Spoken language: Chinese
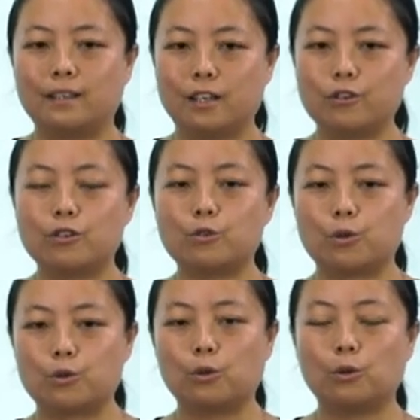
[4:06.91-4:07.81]
也就是
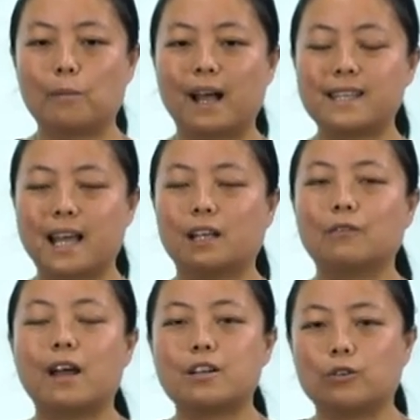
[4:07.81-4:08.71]
左旋多巴加
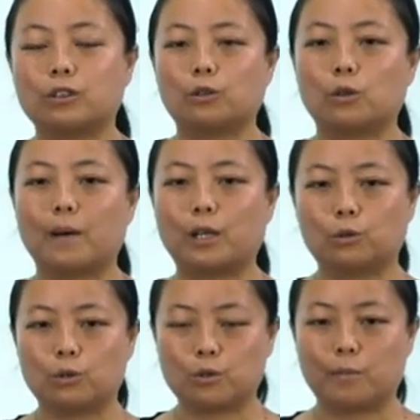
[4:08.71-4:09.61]
了外周的多巴
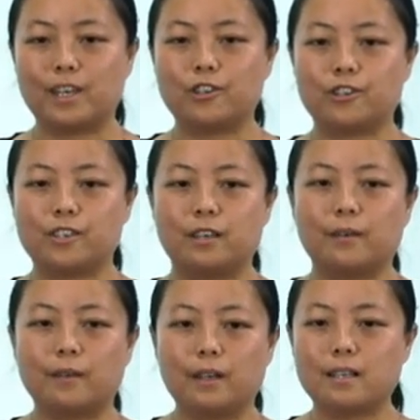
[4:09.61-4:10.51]
脱羧酶抑制剂，